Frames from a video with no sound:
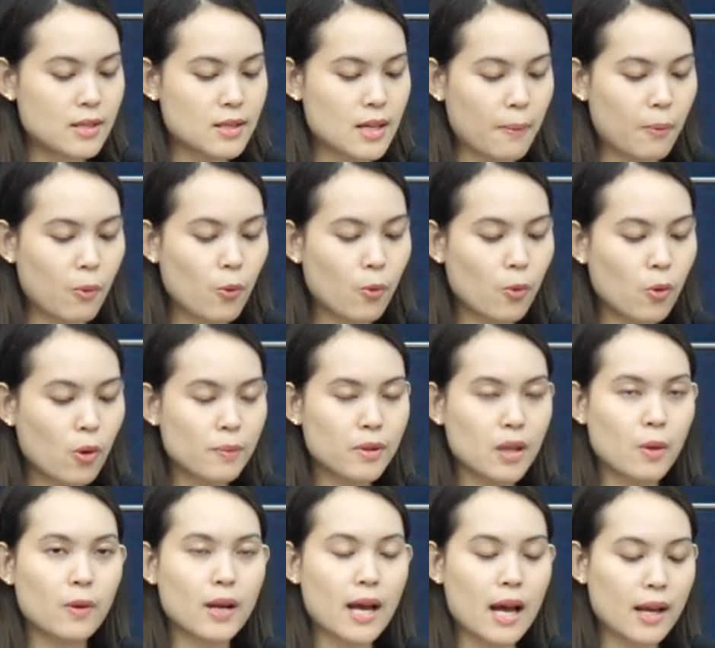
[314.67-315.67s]
จากผู้ร่วม
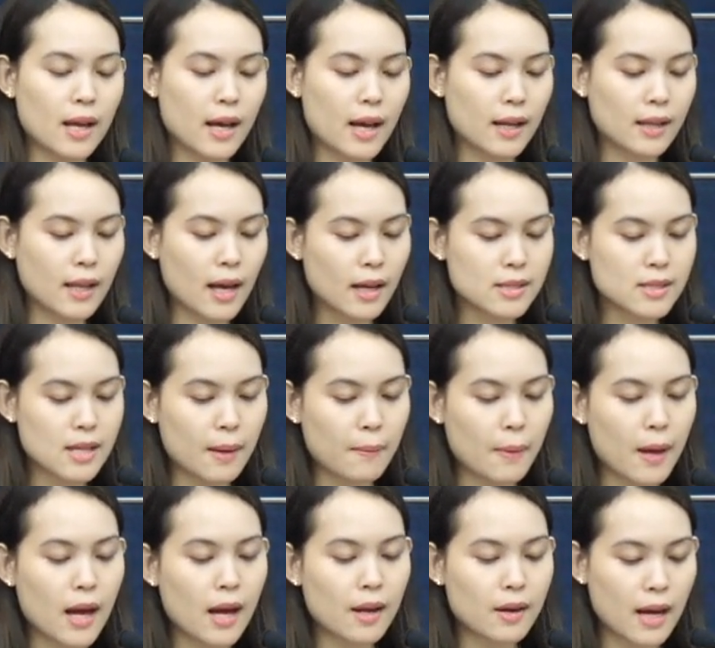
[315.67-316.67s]
เสวนานะคะทั้งจาก
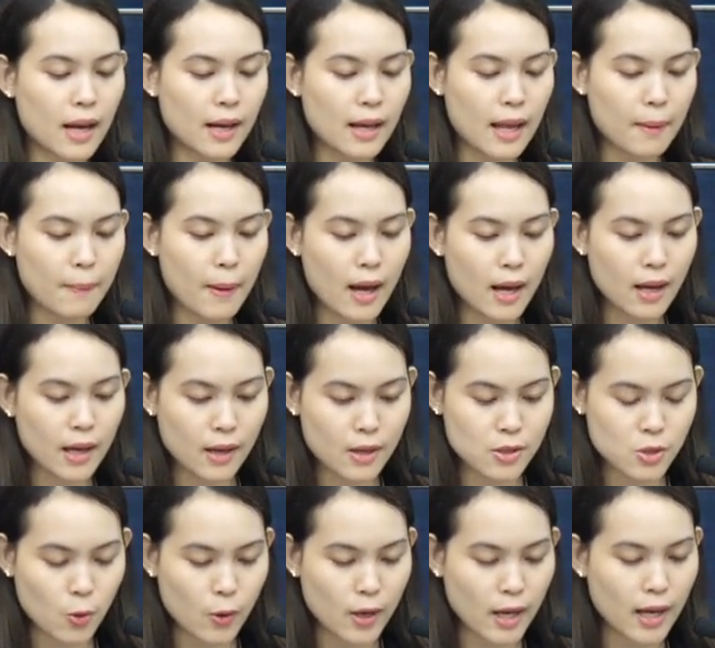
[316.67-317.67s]
ภาครัฐและภาคเอก
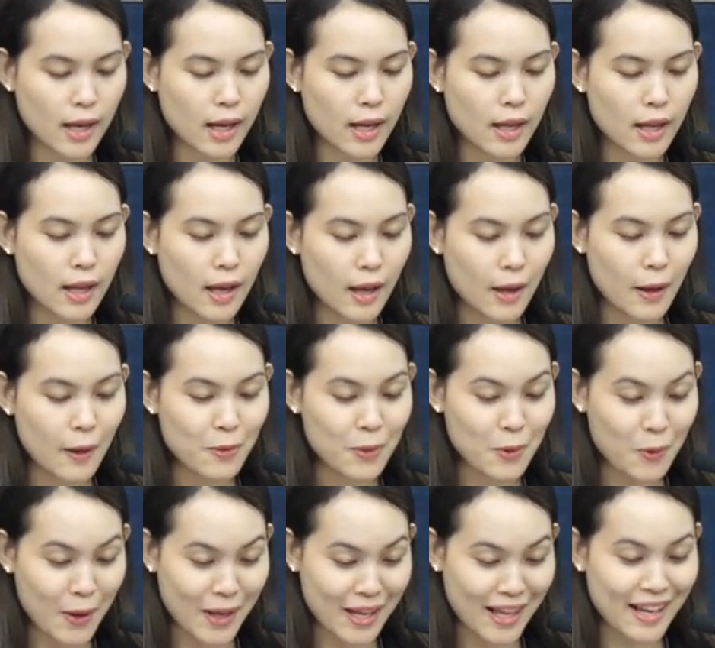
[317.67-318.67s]
ชนนะคะ
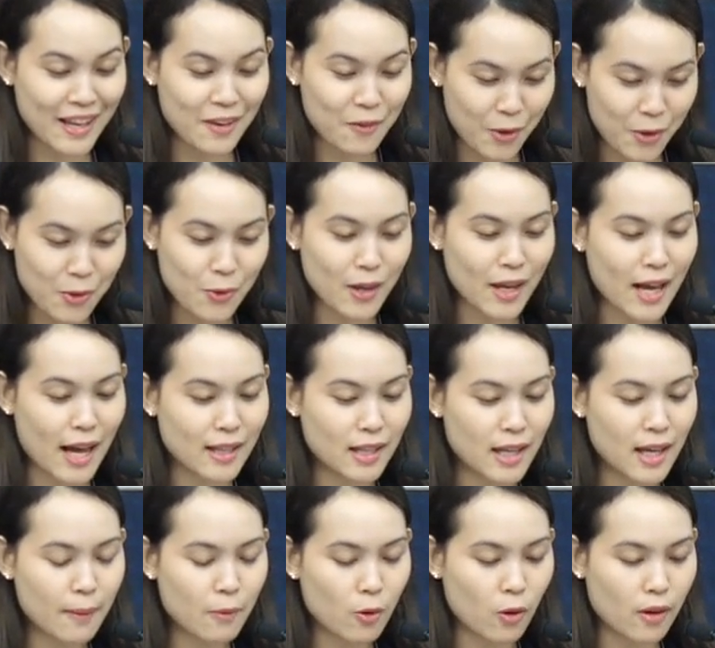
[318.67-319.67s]
โดยหน่วยงาน
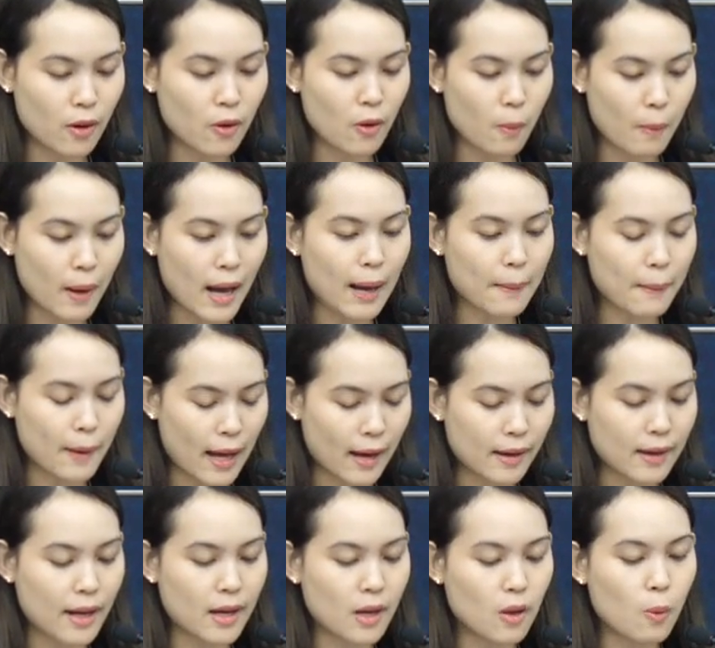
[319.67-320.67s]
ที่กำหนดนโยบายผลัก
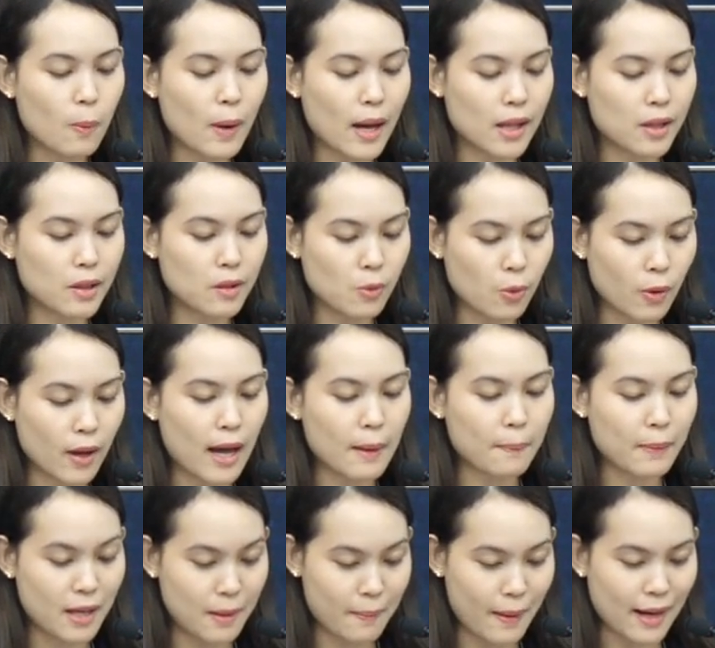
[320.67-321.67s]
ดันนโยบายสู่การ
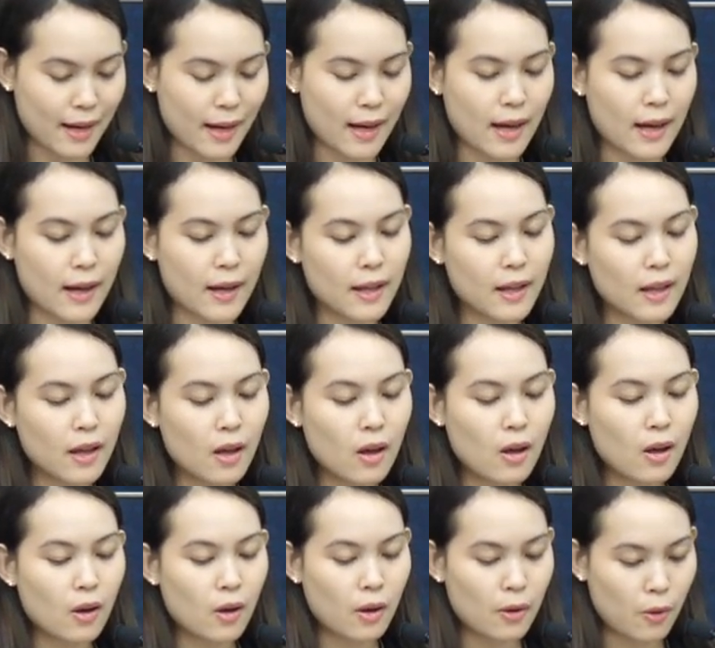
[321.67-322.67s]
ปฏิบัติค่ะ
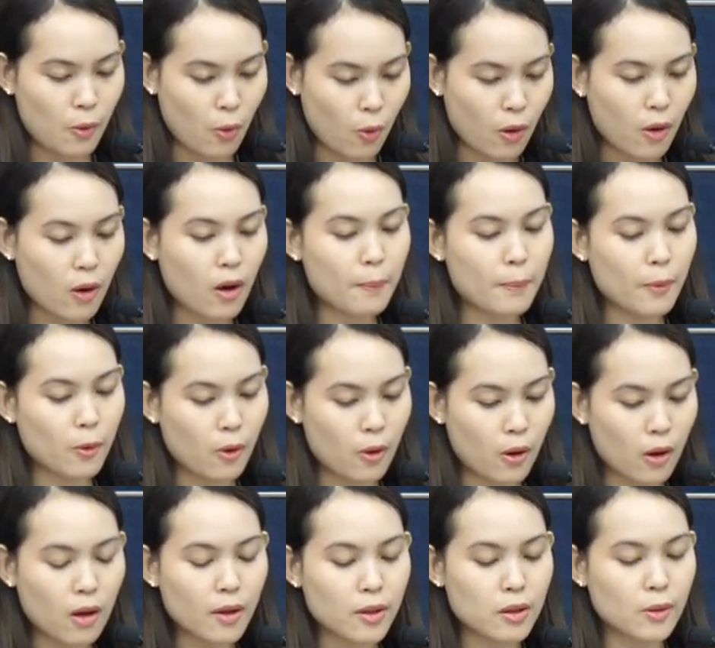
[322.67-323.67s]
องค์กรปก
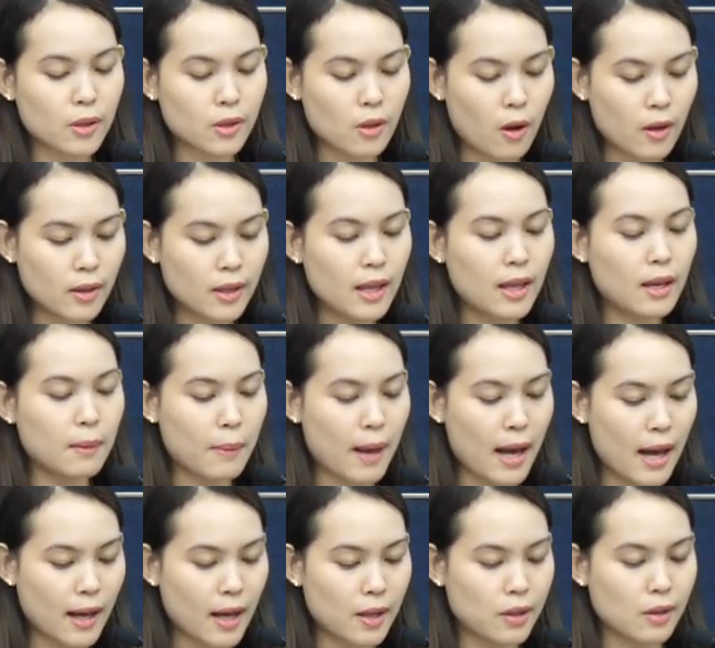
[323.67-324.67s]
ครองส่วนท้องถิ่น
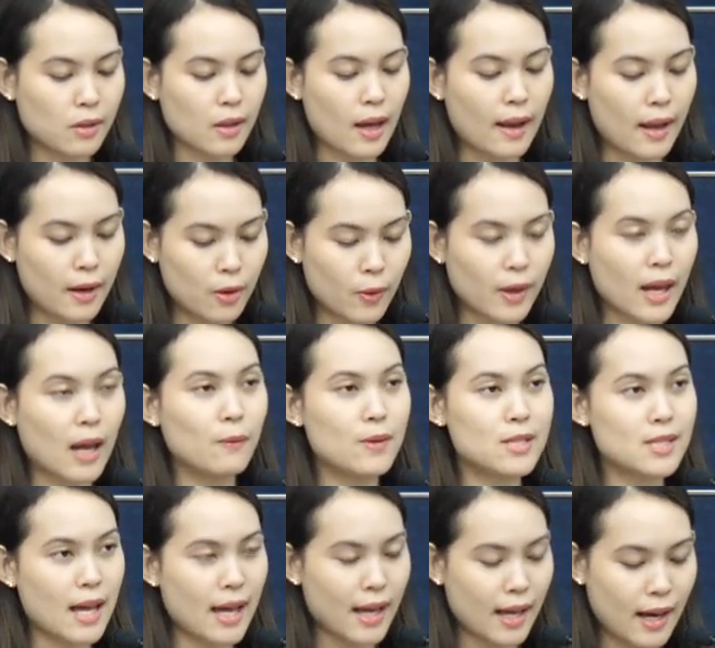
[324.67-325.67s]
ภาคการศึกษาและหน่วยงาน
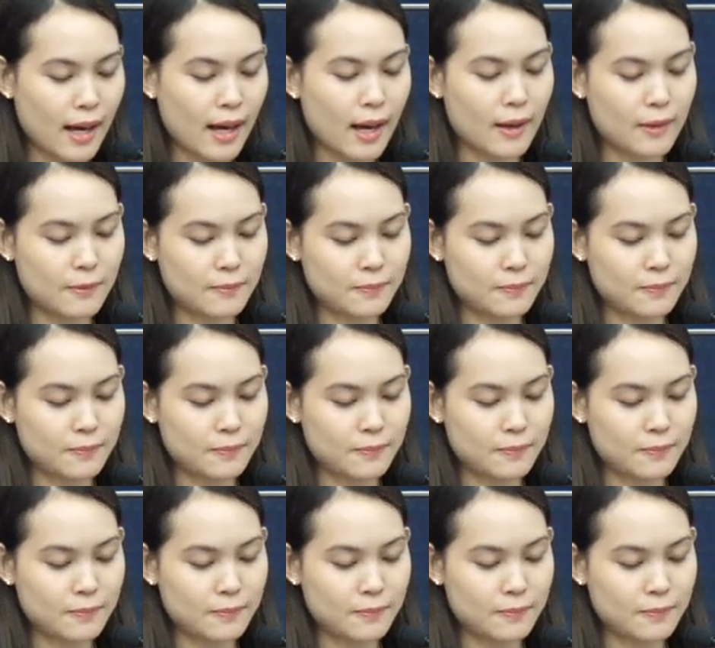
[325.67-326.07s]
วิจัยค่ะ